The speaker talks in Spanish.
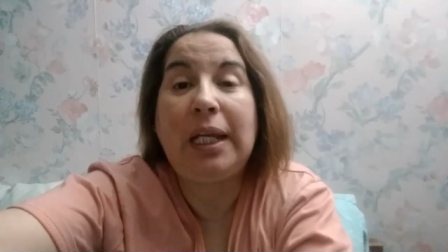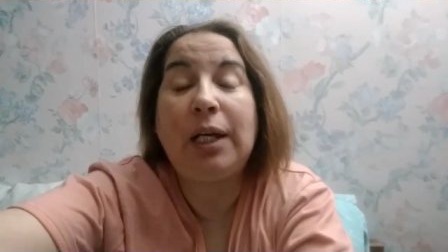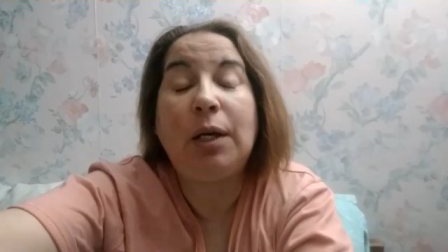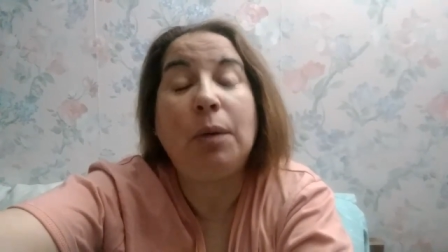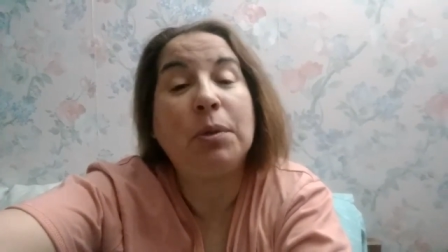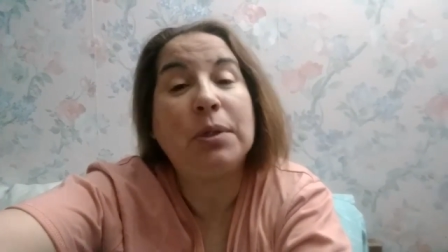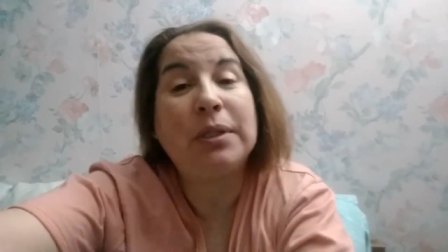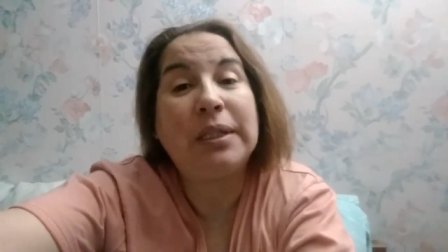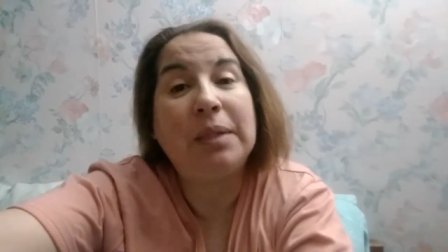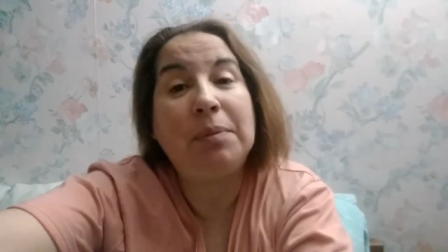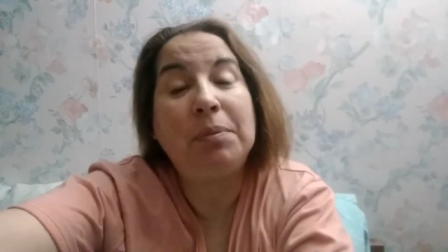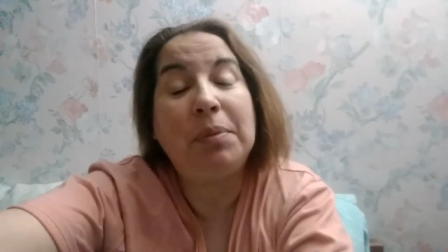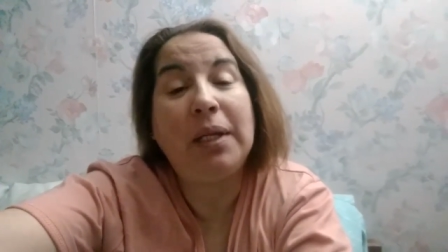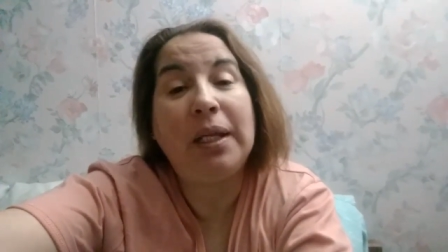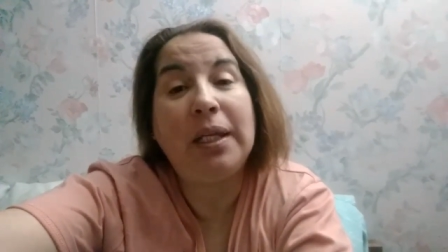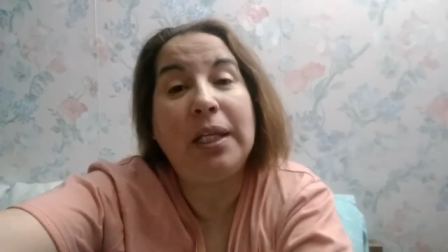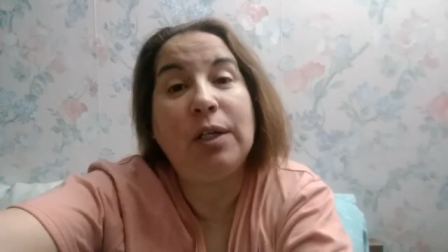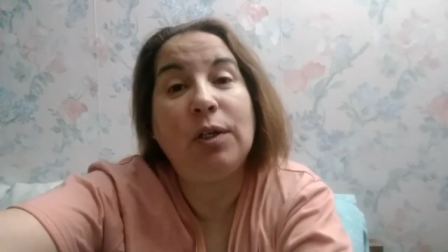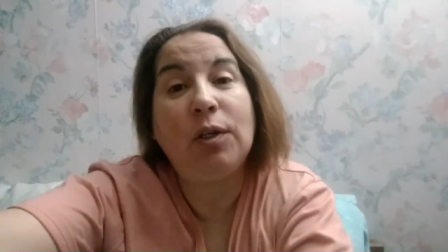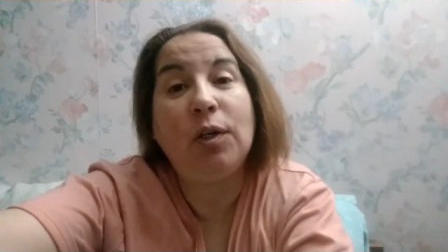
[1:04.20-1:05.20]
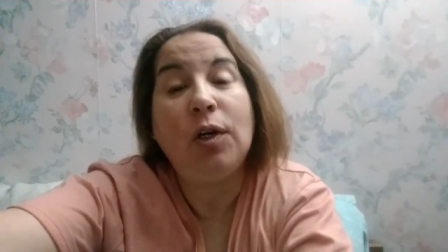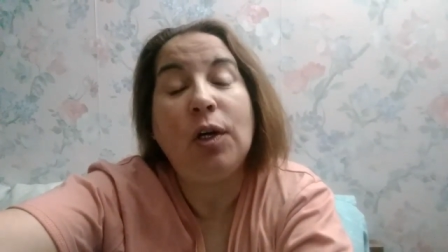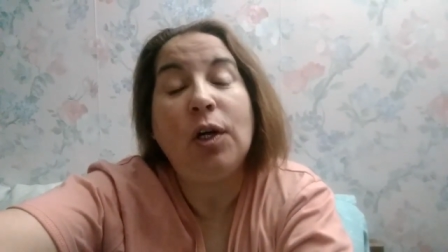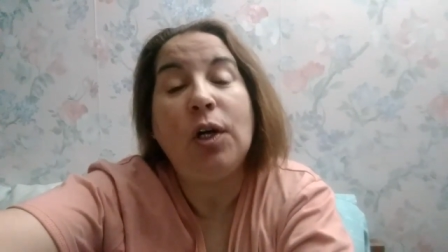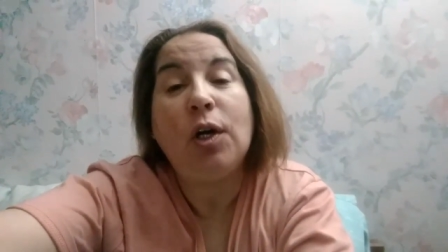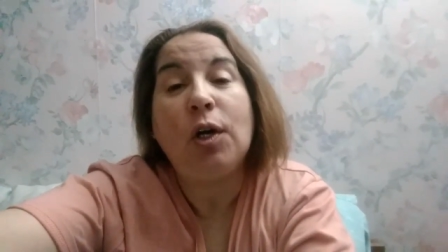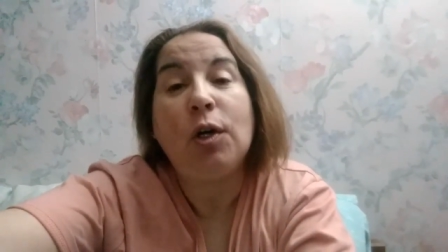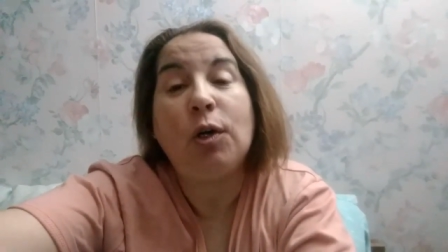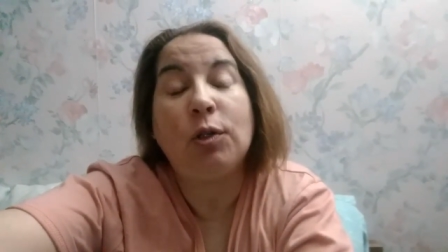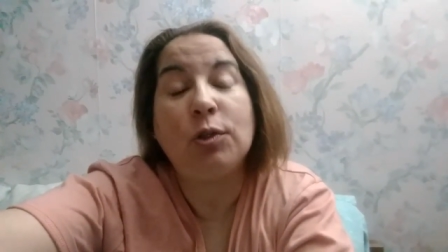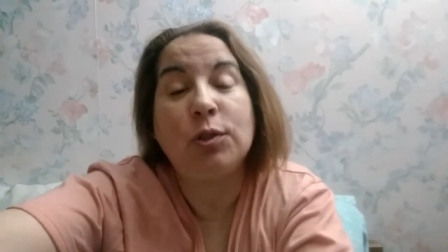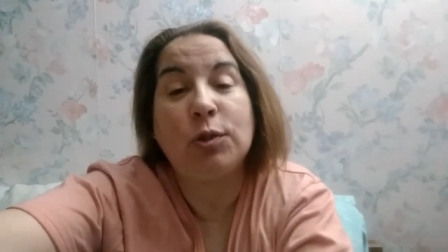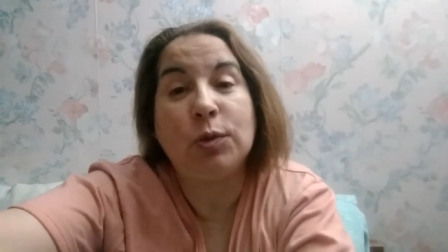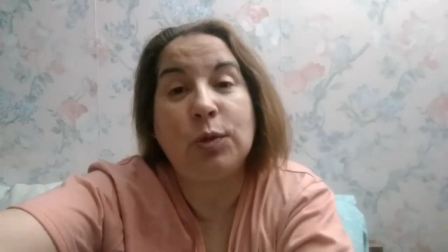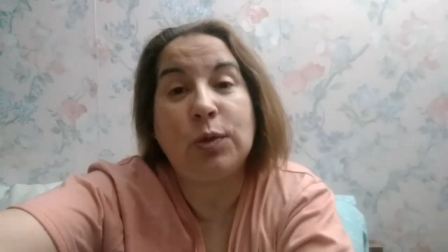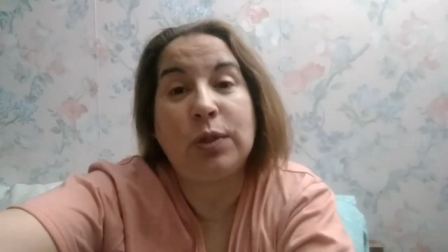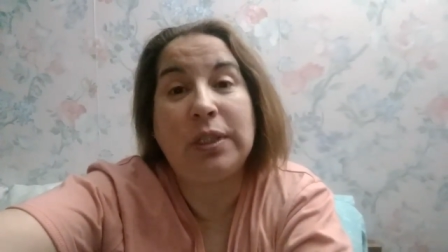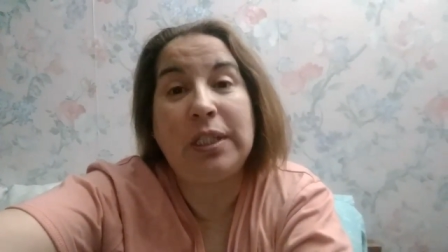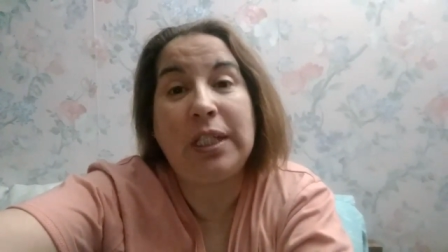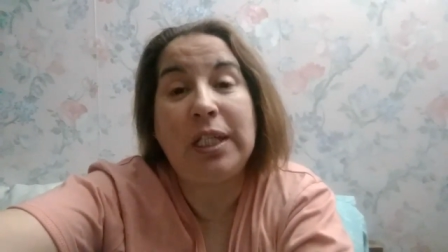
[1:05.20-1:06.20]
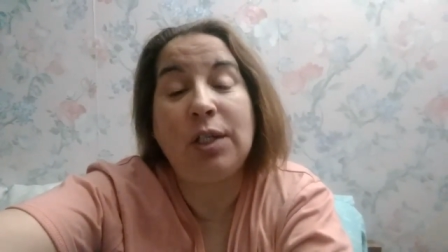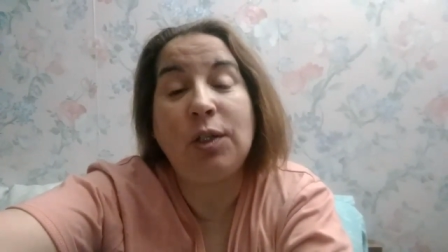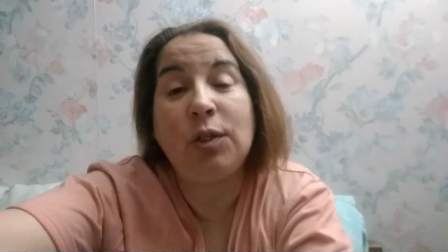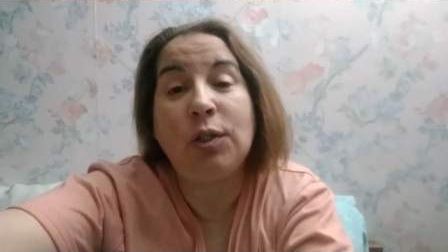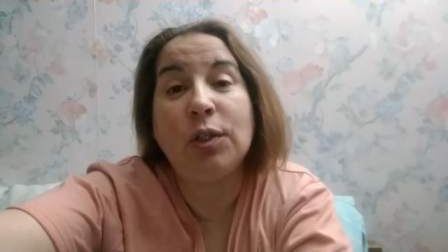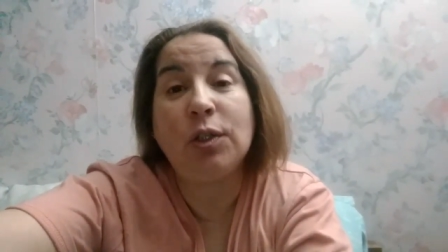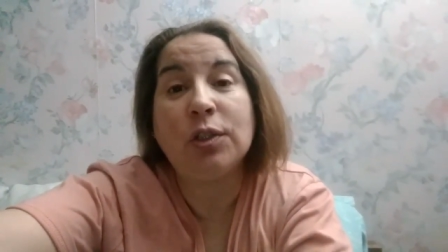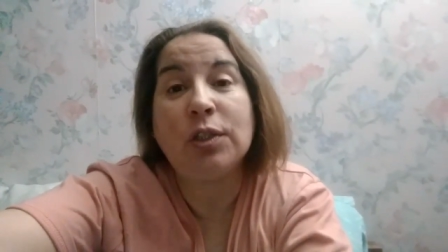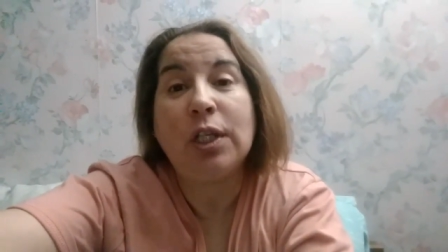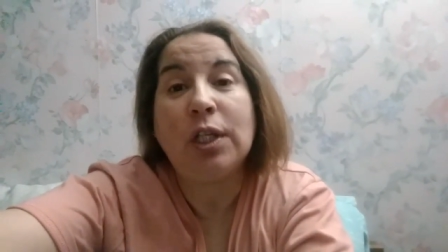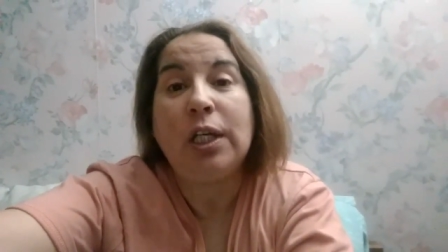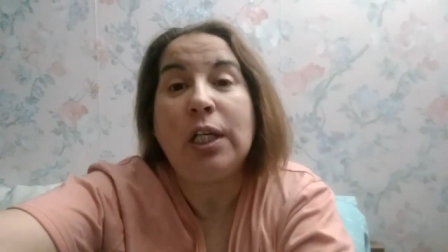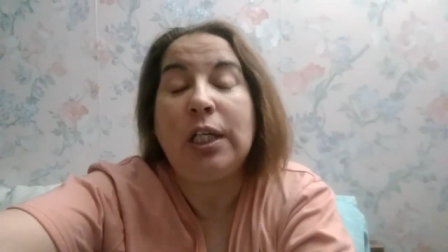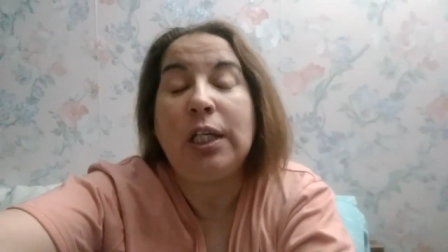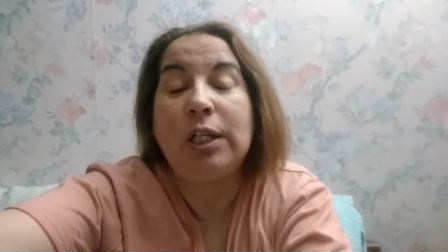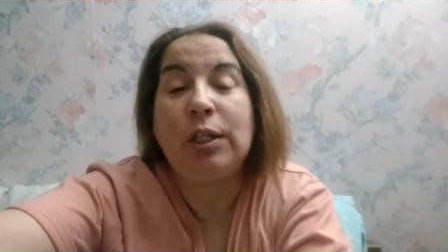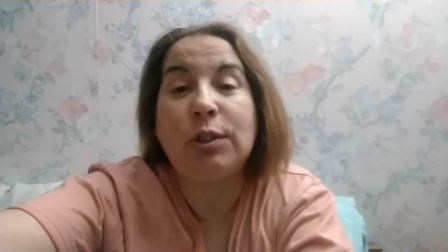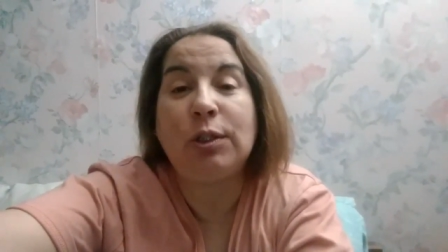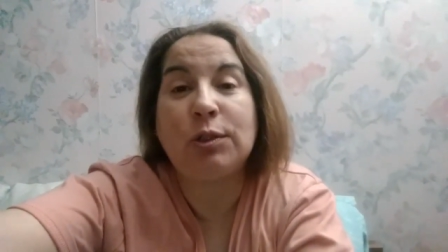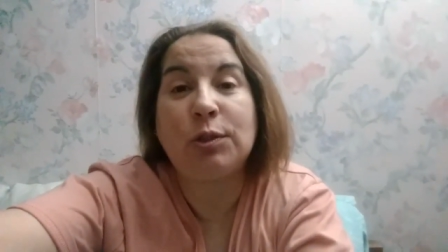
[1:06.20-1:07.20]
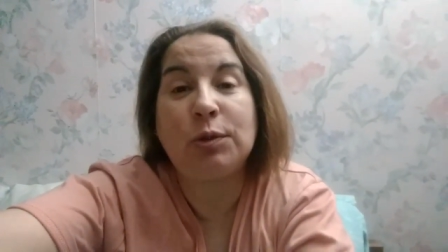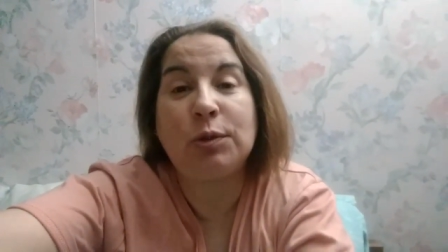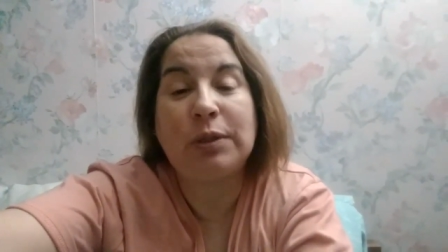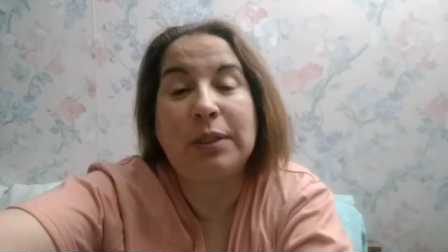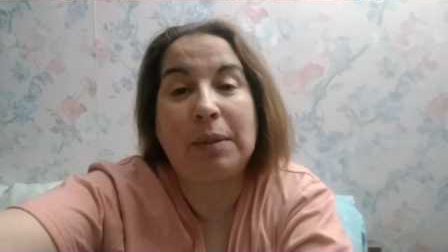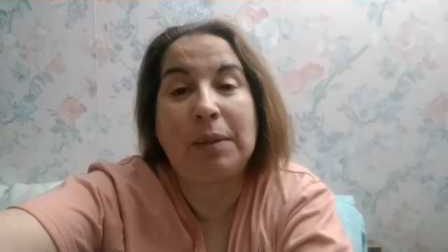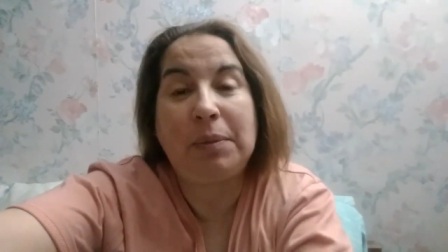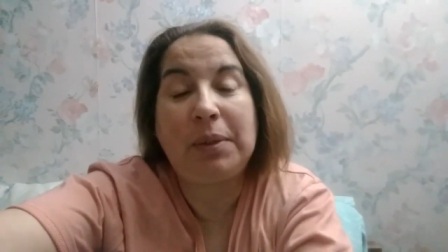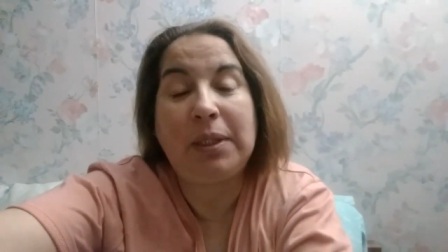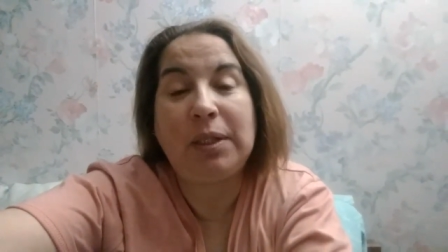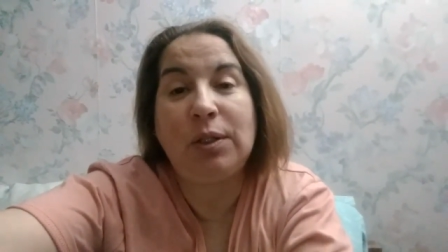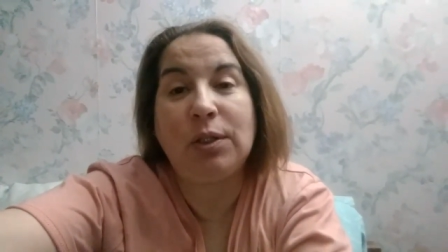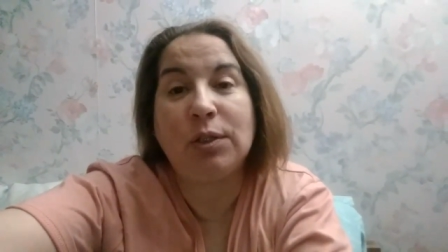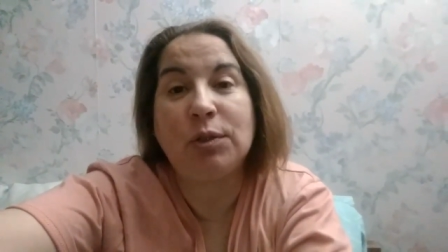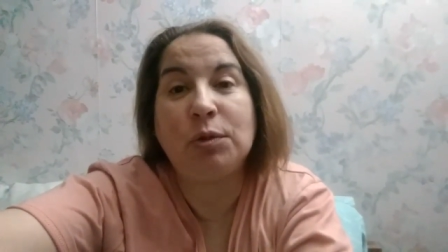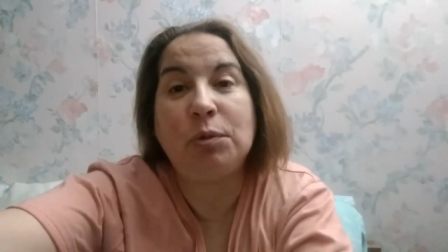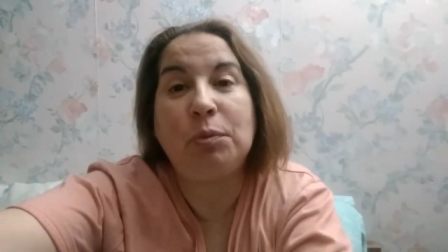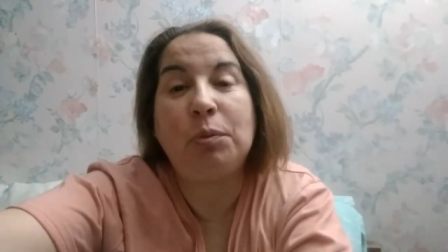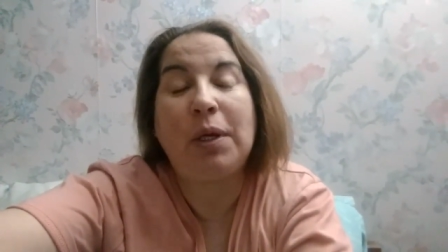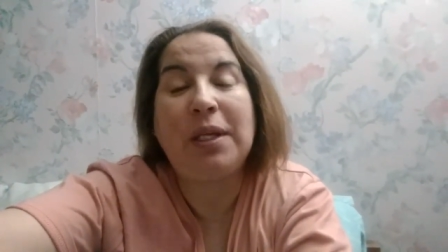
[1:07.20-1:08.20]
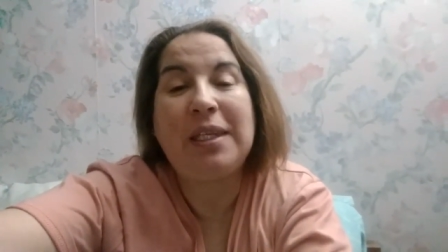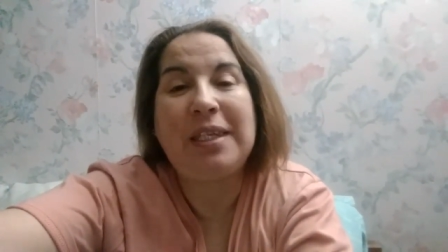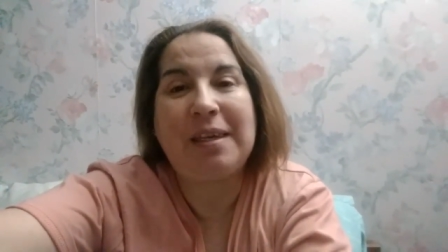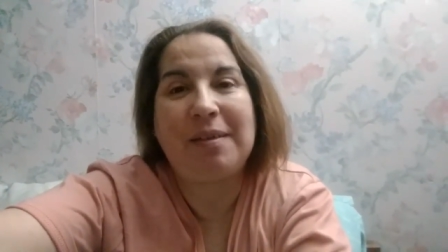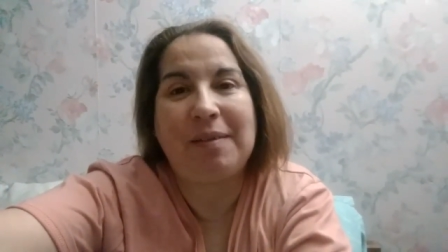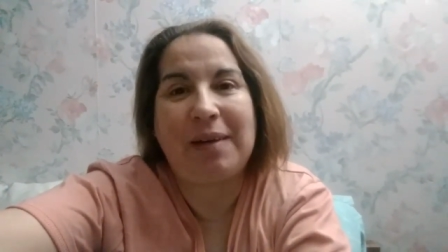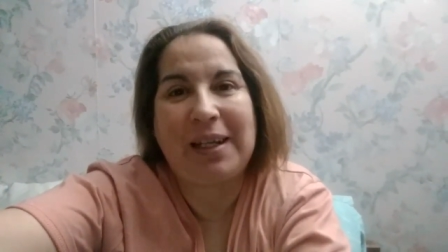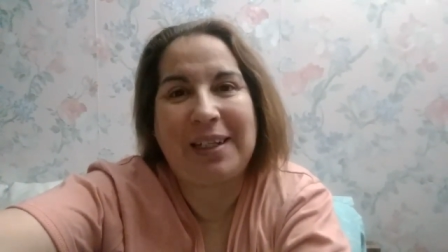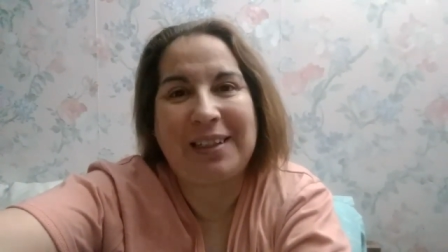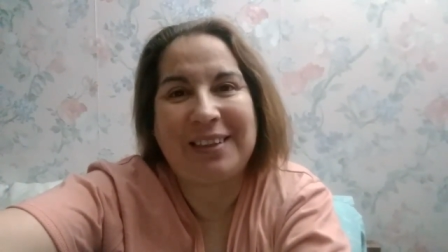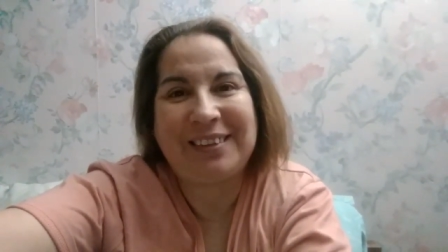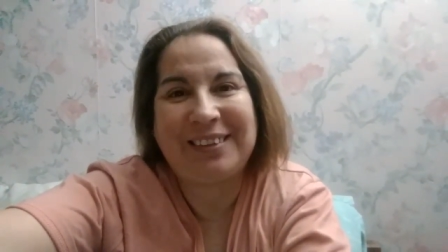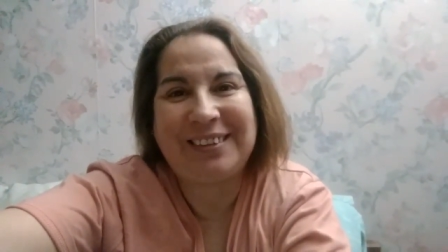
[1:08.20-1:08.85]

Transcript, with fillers: y como siempre digo, con sus hijos y con sus amigos un buen llevar.